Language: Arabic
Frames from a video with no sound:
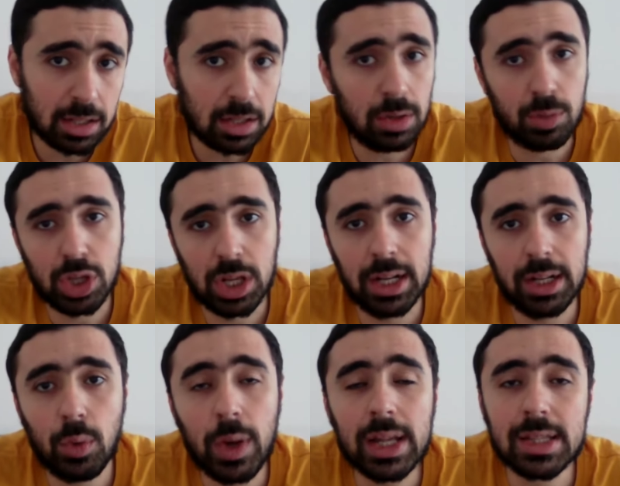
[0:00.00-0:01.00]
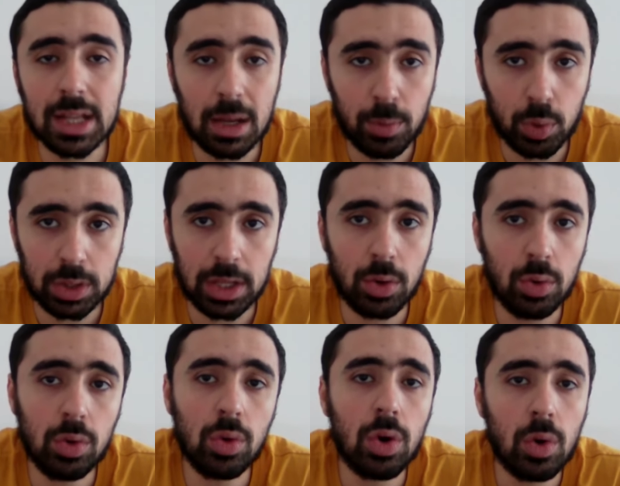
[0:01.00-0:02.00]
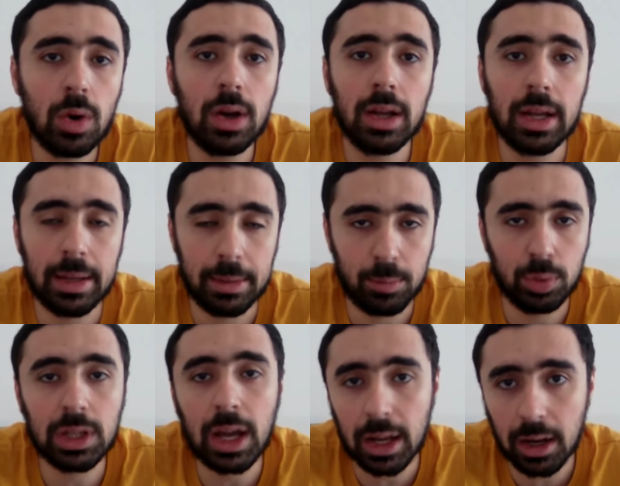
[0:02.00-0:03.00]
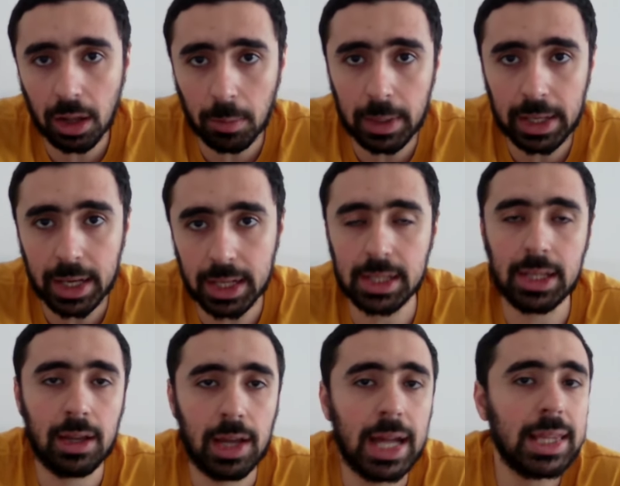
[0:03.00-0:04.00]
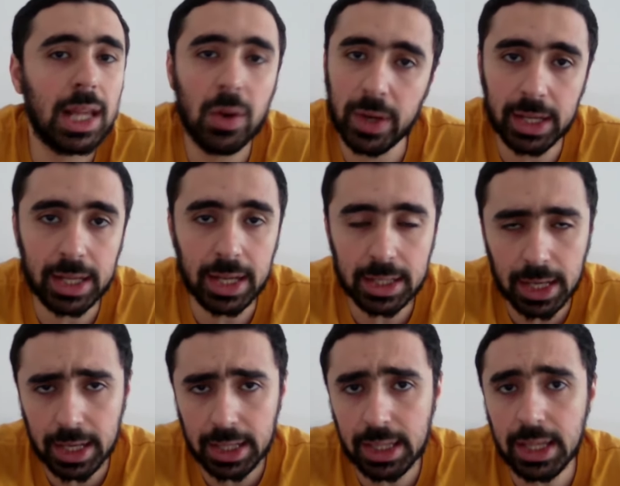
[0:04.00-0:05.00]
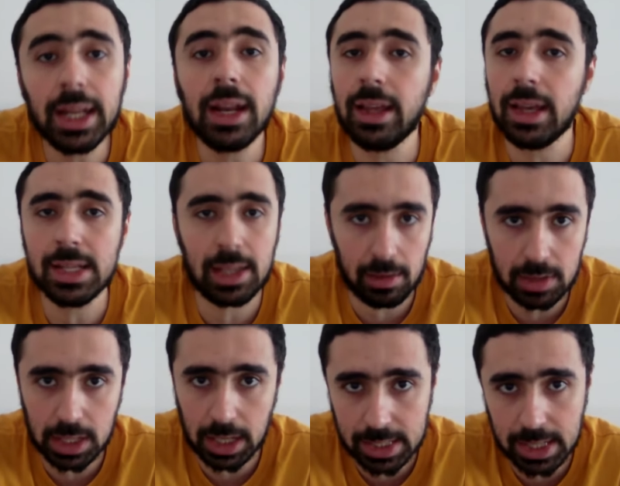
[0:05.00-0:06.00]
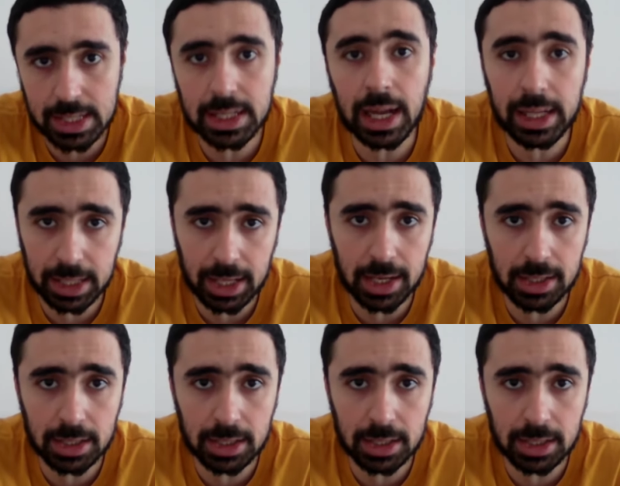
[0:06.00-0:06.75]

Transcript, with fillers: المشكله ان واحد صاحبه اداهوله هو متعلق بالكارت ده حتى لو كان كارت عادي كان هيحس نفس الاحساس ناحيه الكارت